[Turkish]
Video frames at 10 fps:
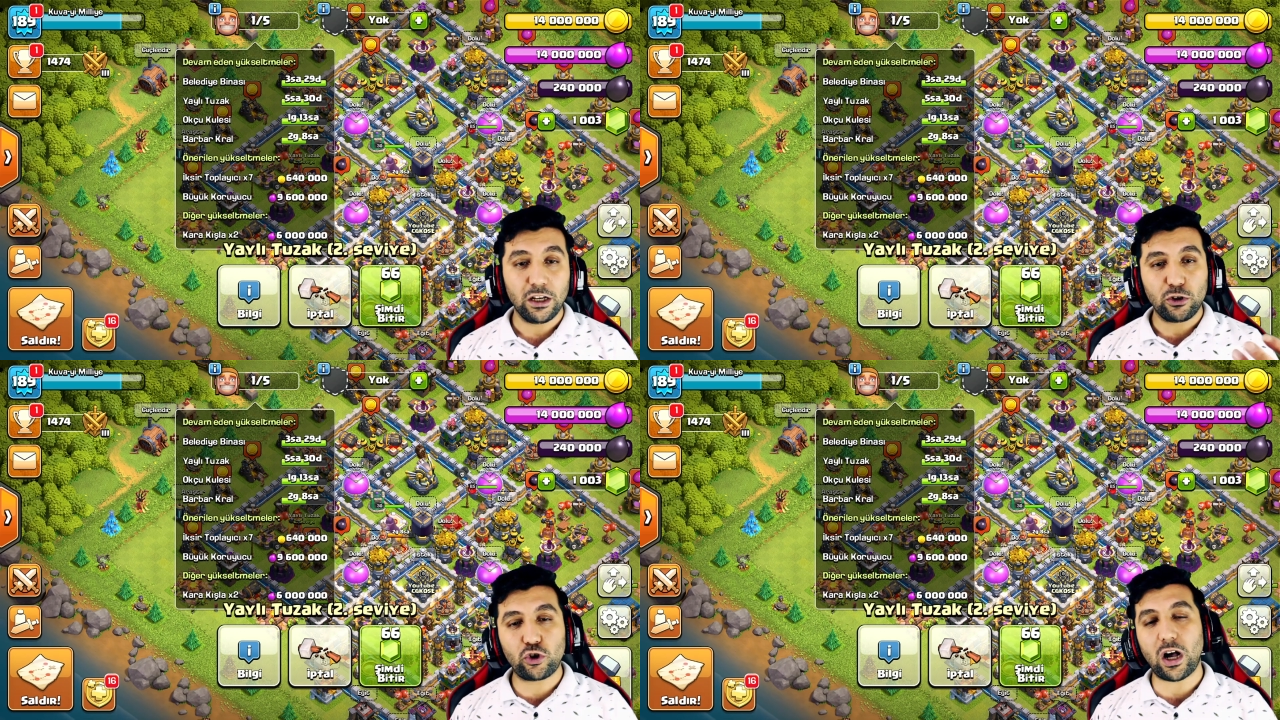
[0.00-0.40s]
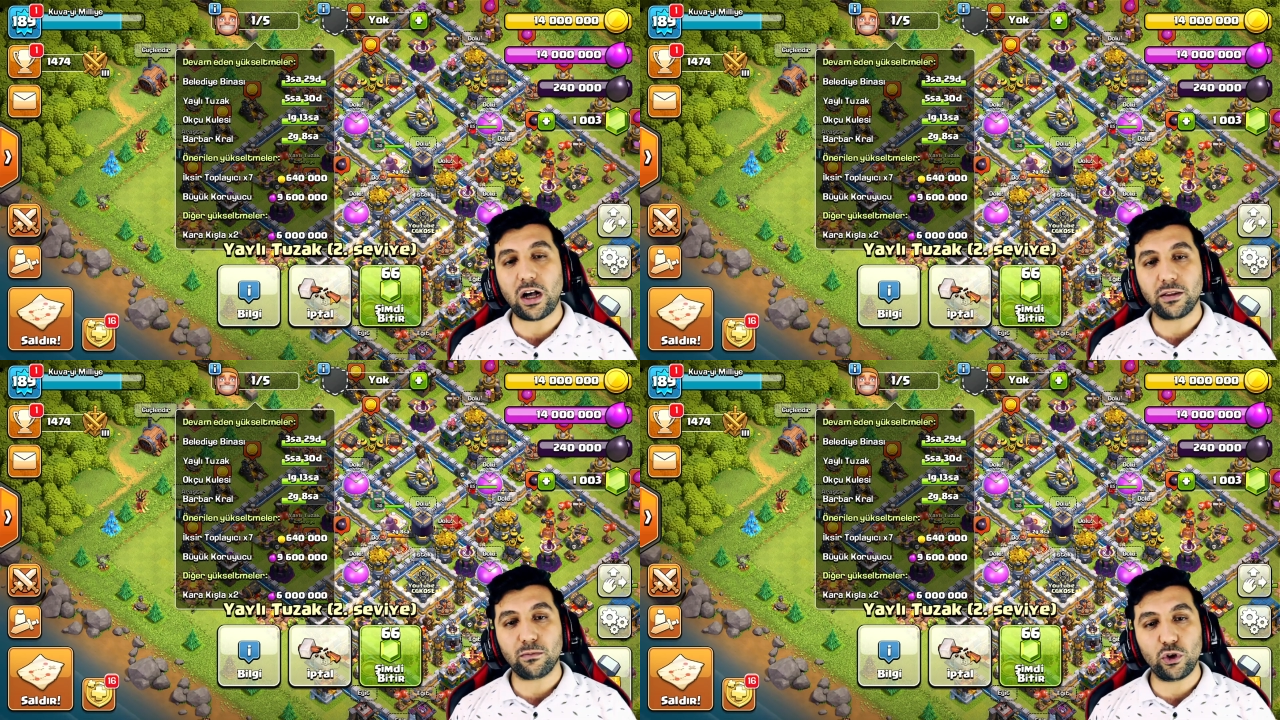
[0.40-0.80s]
şu
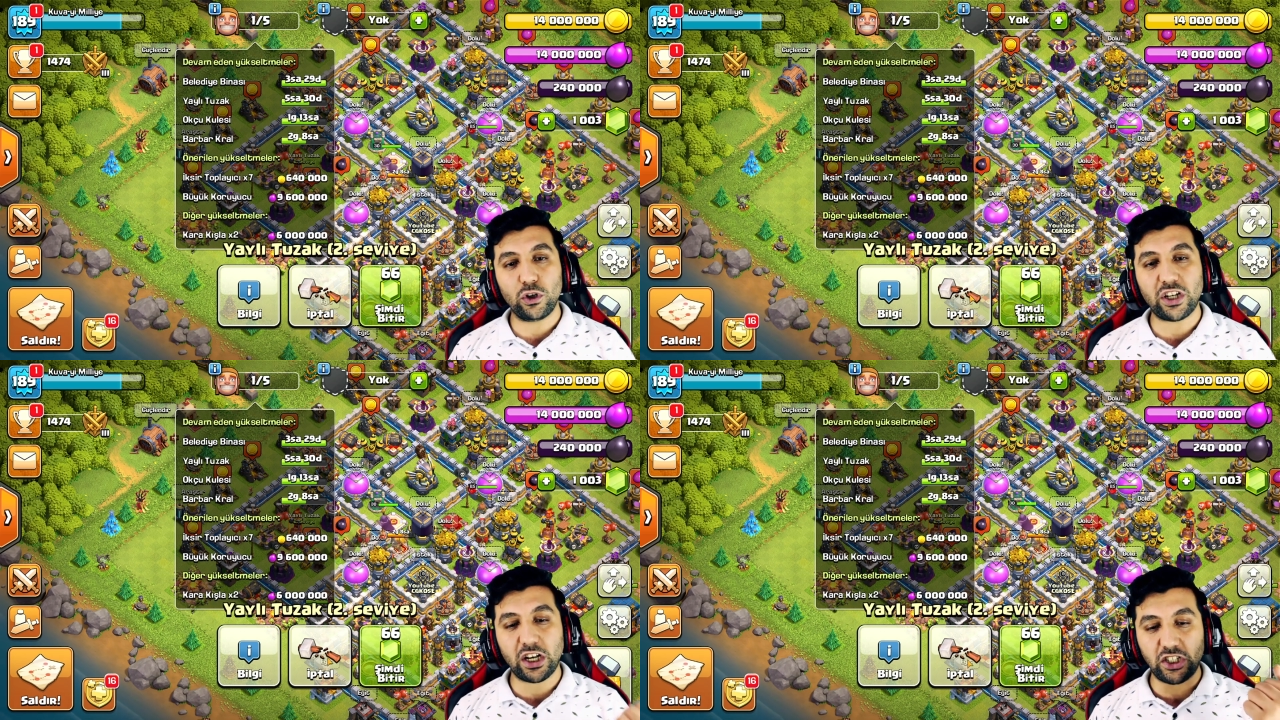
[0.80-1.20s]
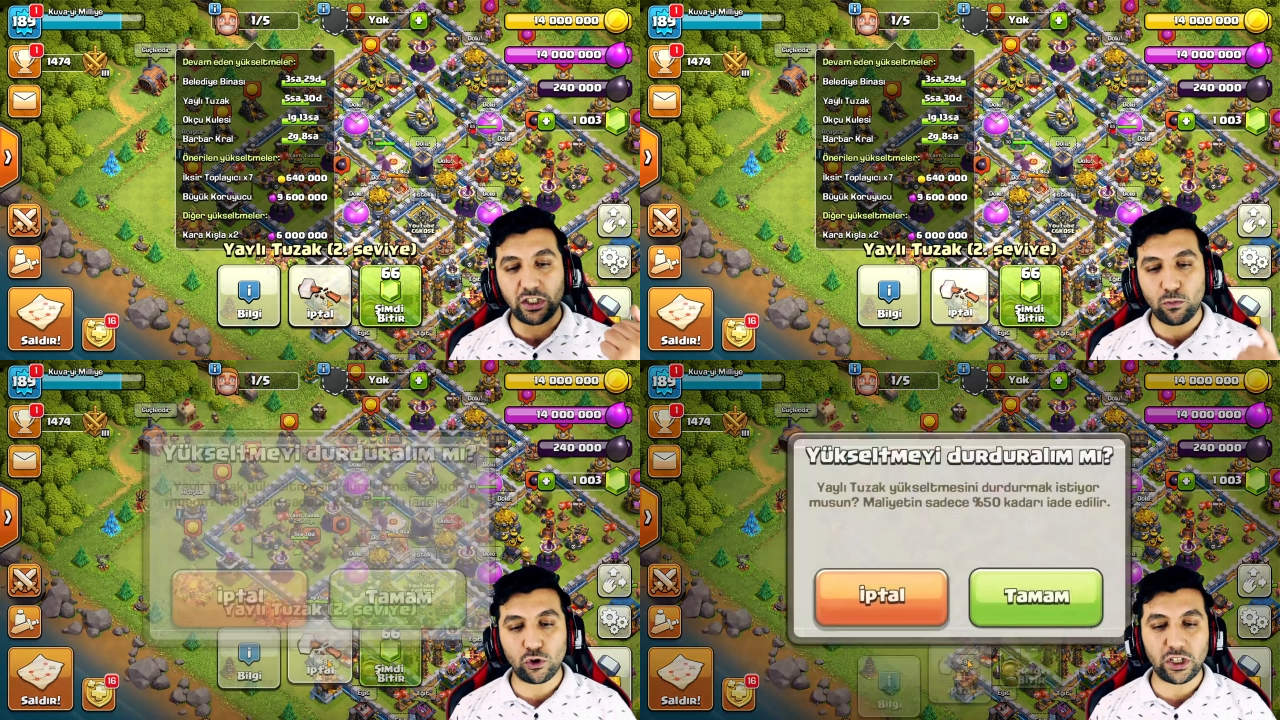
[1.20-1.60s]
an bu
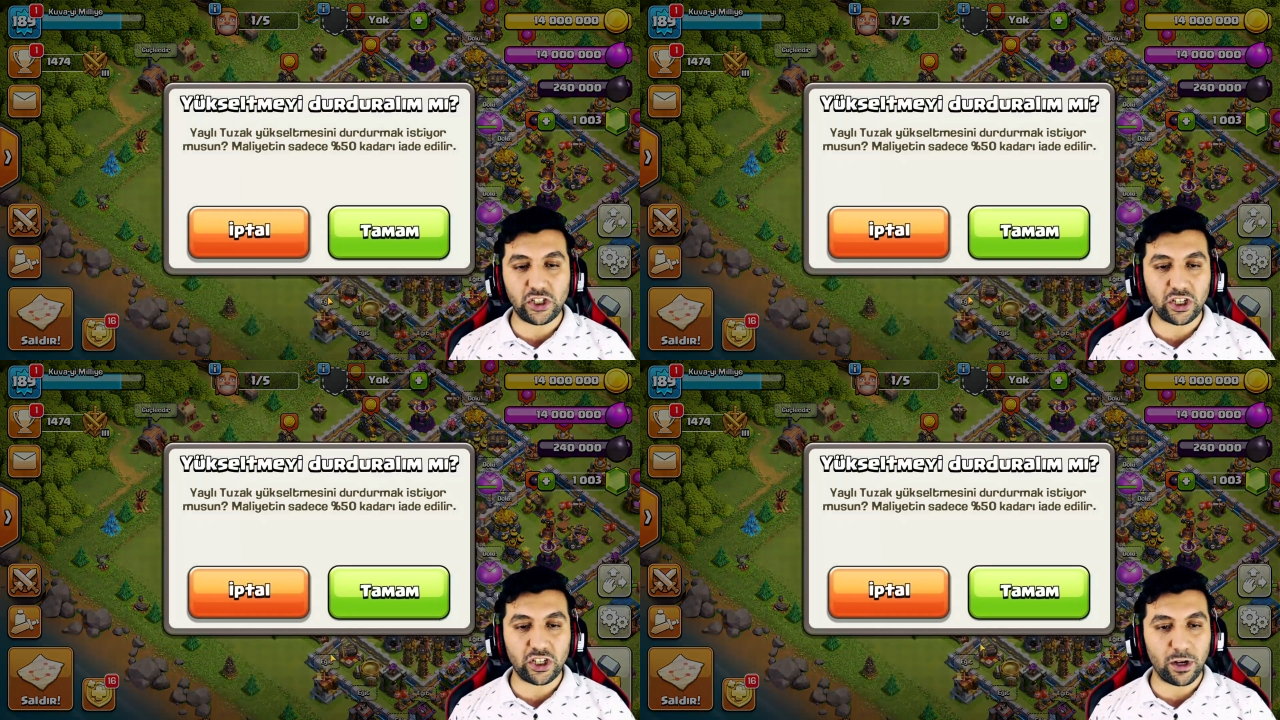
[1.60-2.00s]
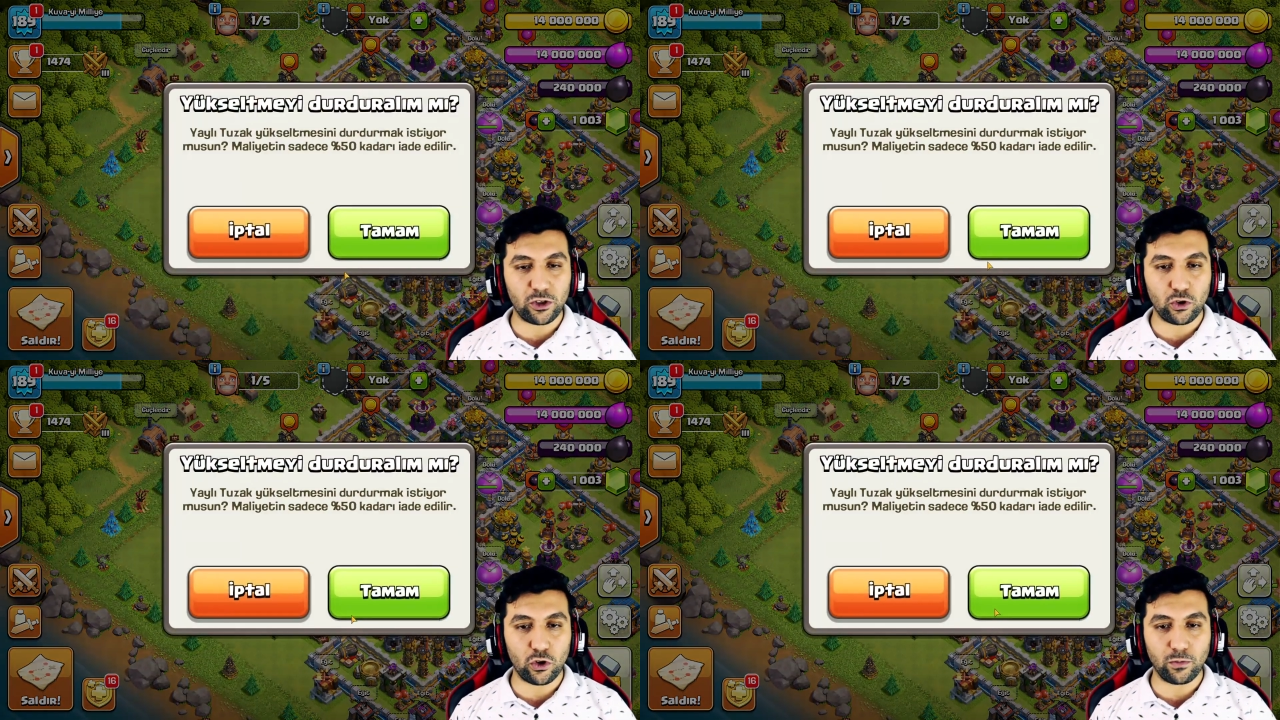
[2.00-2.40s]
inşaatçıyı boşa çıkarmak
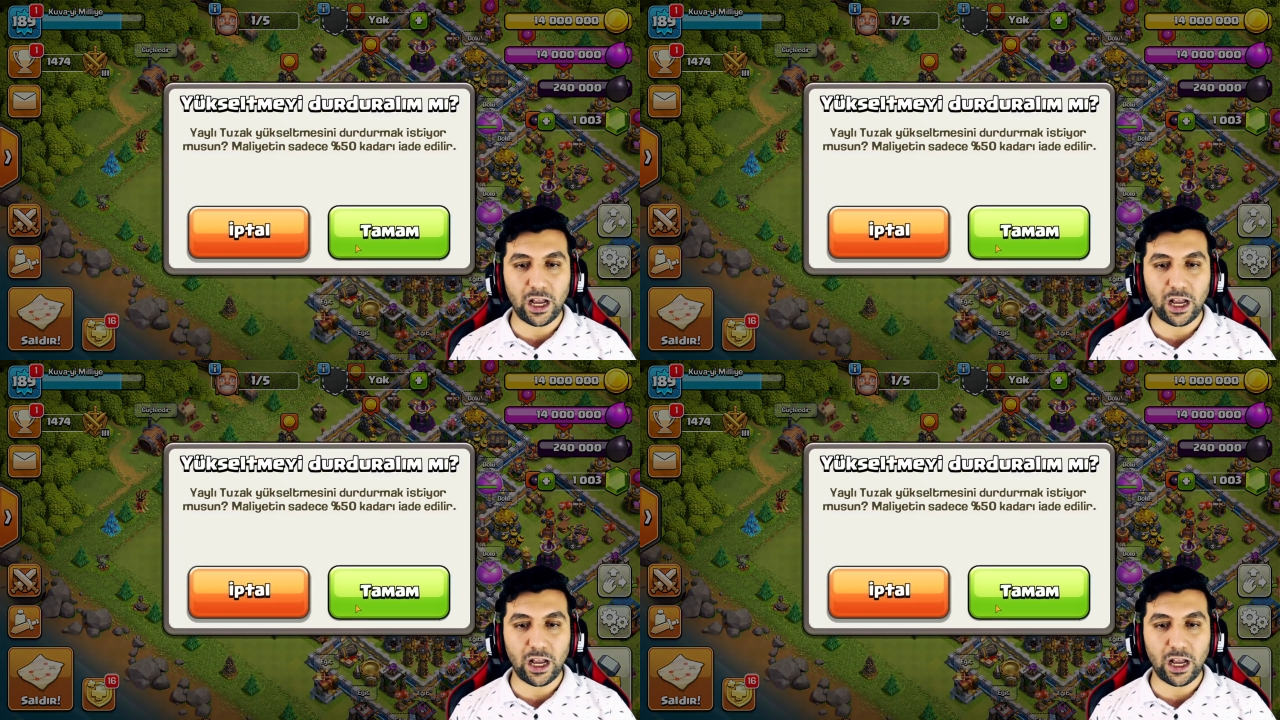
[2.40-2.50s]
istiyorum.